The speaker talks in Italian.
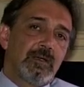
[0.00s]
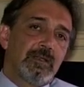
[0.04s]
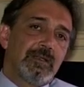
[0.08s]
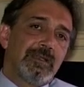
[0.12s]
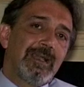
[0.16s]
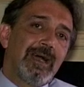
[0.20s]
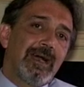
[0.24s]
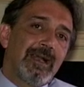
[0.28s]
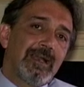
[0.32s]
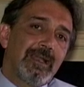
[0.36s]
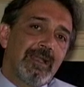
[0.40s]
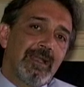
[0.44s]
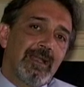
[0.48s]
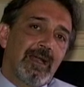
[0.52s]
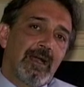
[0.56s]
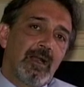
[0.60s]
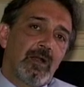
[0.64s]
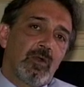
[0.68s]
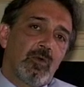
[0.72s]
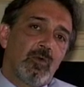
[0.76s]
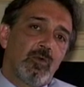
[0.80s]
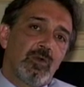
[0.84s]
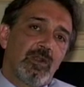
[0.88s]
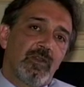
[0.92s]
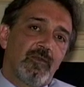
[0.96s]
dare
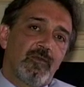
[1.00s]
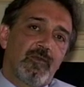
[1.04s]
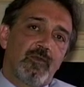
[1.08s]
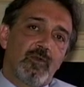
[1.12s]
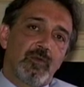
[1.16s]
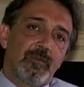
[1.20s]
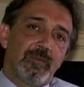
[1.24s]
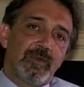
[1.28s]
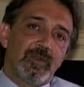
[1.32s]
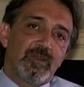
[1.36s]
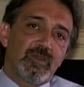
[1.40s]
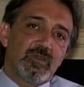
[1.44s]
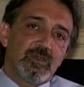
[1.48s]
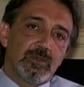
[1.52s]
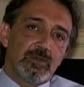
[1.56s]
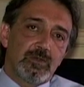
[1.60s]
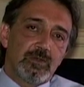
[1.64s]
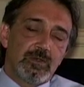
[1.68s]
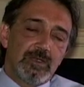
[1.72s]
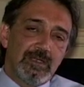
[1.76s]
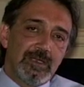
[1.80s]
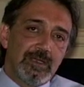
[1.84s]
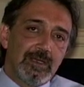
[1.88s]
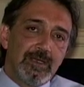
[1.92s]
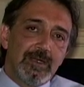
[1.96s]
alcune
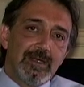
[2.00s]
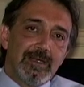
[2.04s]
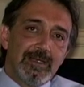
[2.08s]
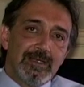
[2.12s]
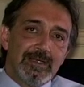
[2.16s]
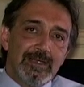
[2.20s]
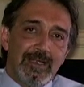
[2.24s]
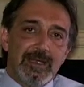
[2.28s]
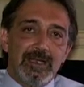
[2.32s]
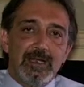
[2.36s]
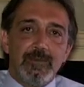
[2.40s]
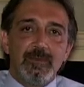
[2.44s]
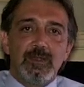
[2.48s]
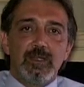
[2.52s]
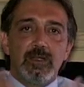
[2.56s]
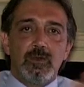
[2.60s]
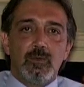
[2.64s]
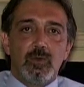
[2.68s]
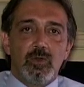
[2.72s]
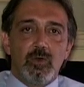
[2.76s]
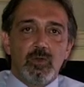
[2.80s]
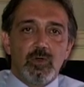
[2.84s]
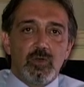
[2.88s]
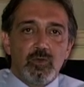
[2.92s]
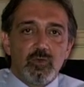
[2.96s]
informazioni nei limiti di
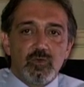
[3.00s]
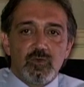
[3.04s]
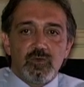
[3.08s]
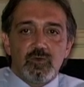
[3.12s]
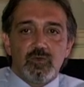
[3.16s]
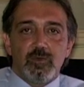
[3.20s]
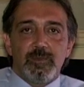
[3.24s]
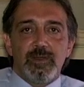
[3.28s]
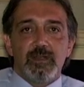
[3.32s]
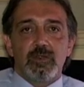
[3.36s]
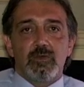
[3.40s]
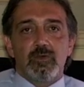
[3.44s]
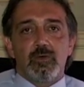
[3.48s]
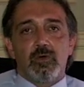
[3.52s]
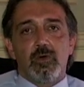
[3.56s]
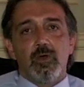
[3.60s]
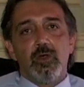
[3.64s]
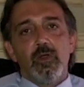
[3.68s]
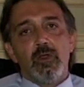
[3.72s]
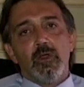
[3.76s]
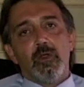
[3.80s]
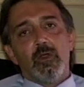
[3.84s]
quello che uno strumento